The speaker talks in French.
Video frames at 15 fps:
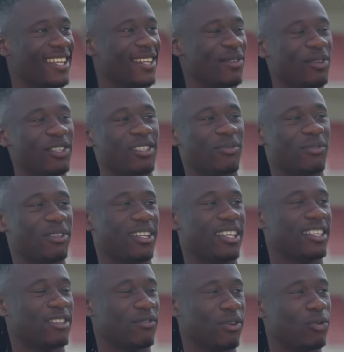Et là, on est là.
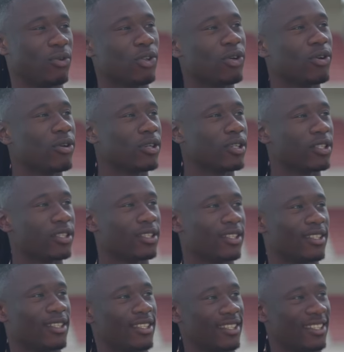Ça fait longtemps. Ça fait
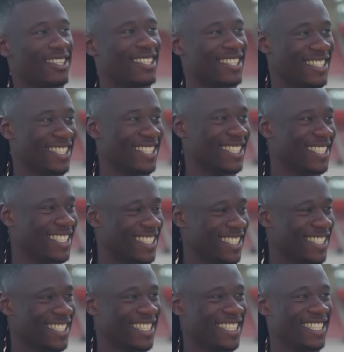longtemps. Non,
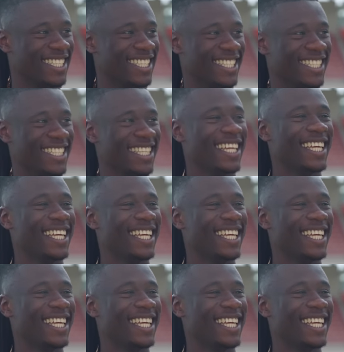10 ans, j'abuse, tu connais.